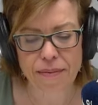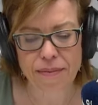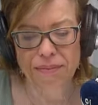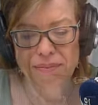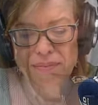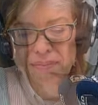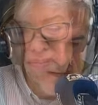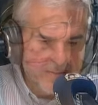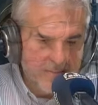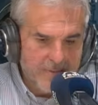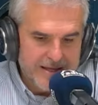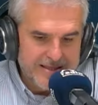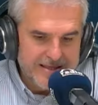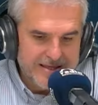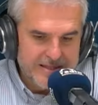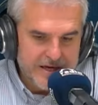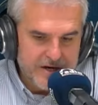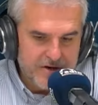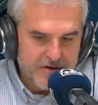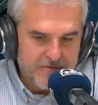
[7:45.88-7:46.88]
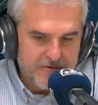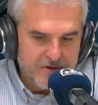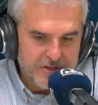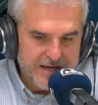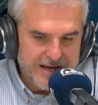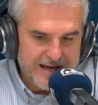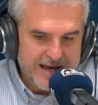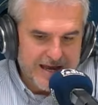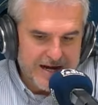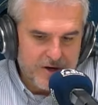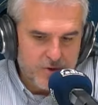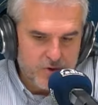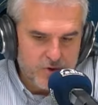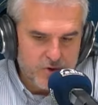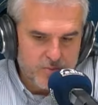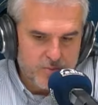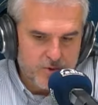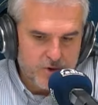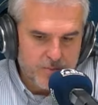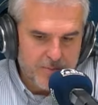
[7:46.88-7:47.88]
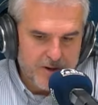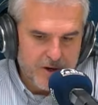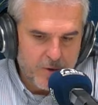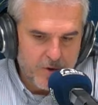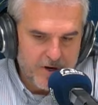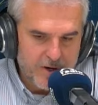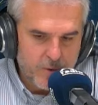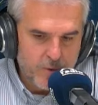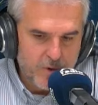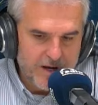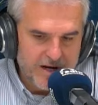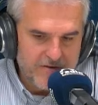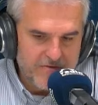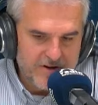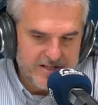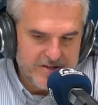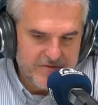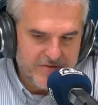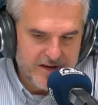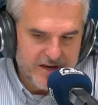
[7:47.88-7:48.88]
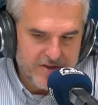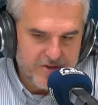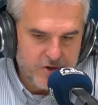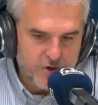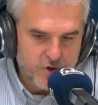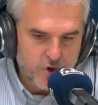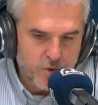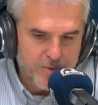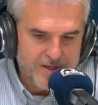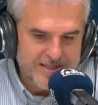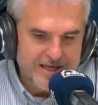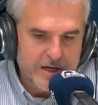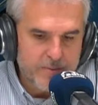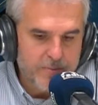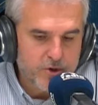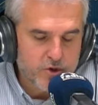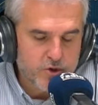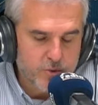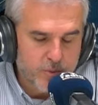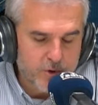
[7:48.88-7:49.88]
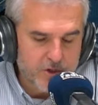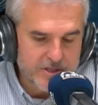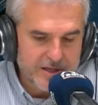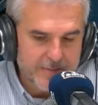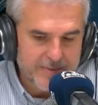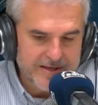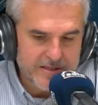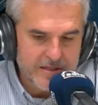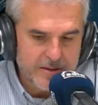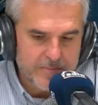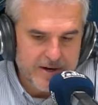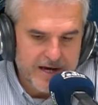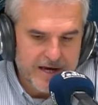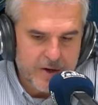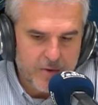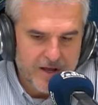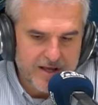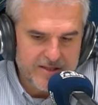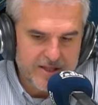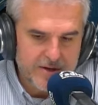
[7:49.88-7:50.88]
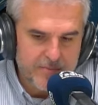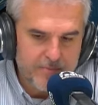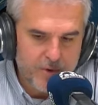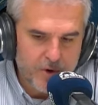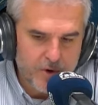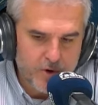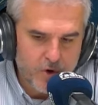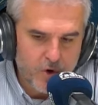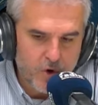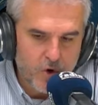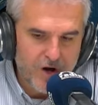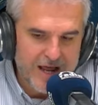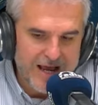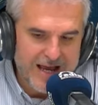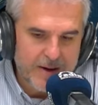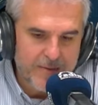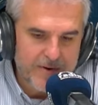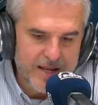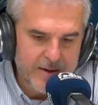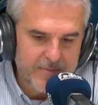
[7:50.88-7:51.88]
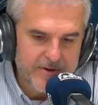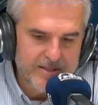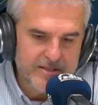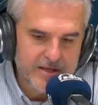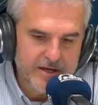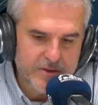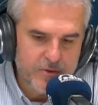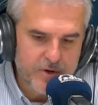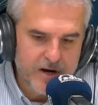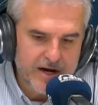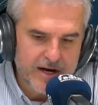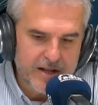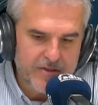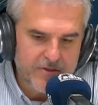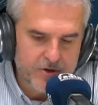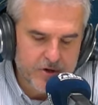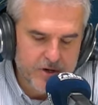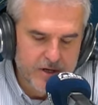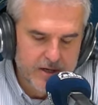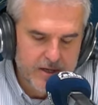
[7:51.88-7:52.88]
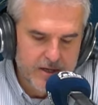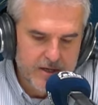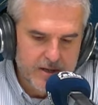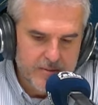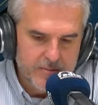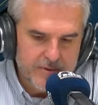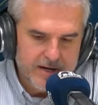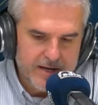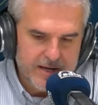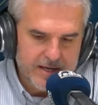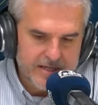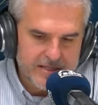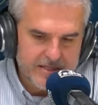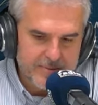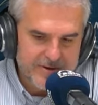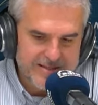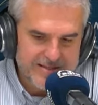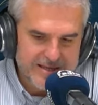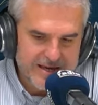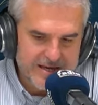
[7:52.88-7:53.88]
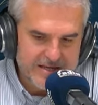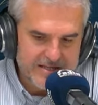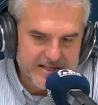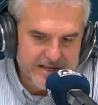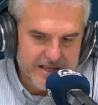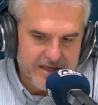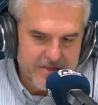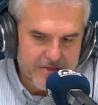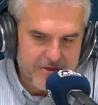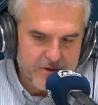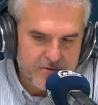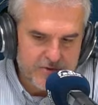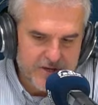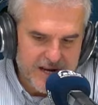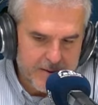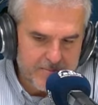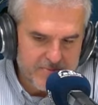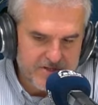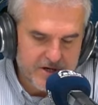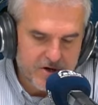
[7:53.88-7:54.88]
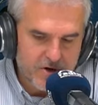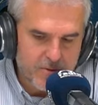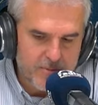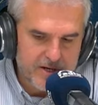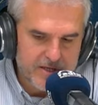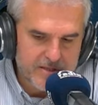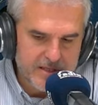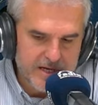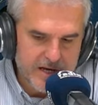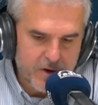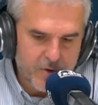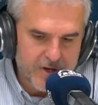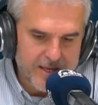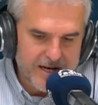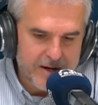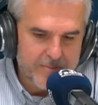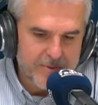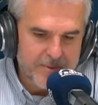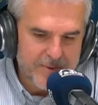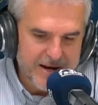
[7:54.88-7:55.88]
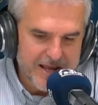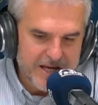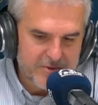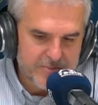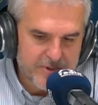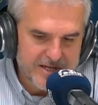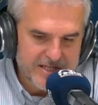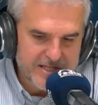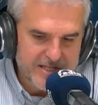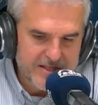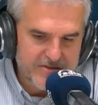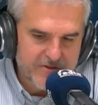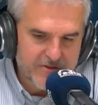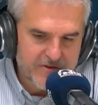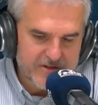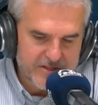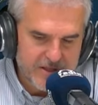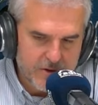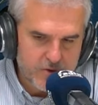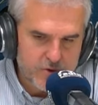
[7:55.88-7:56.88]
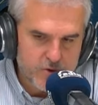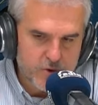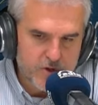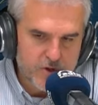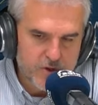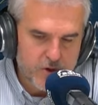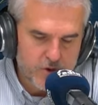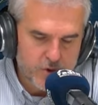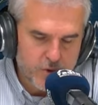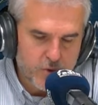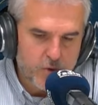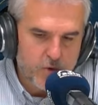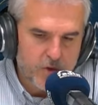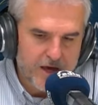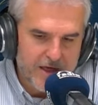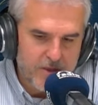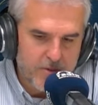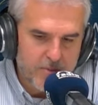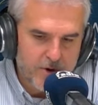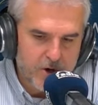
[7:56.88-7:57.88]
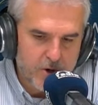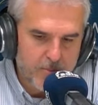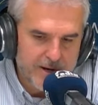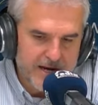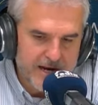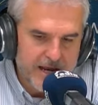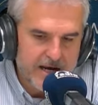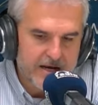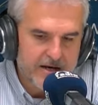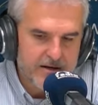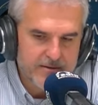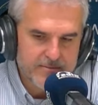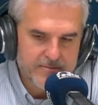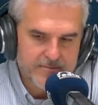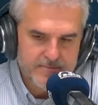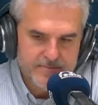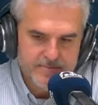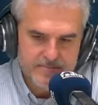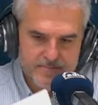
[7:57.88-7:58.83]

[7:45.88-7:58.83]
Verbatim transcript: en el que el mandatario afronta cargos por pago irregular y falsificación documental por supuestamente pagar a una actriz porno con la que habría mantenido una relación para que se mantenga en silencio. Trump se convertirá hoy en el primer expresidente de Estados Unidos juzgado por lo penal.